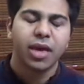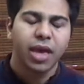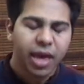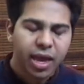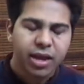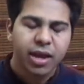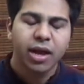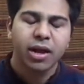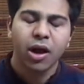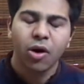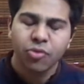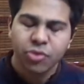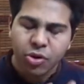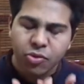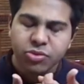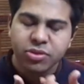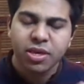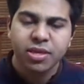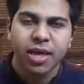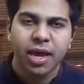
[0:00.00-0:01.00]
एक अकाउंट या
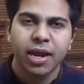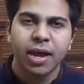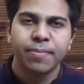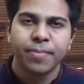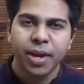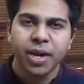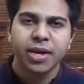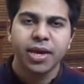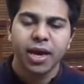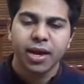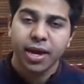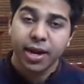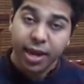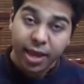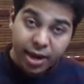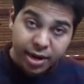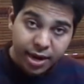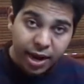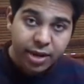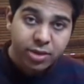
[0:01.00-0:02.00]
उससे ज़्यादा मिलकर अगर
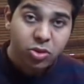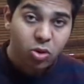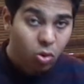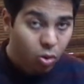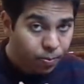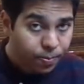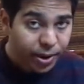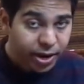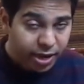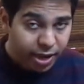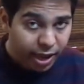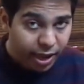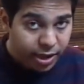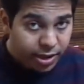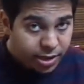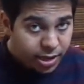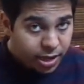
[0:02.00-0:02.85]
एक लाख से ऊपर के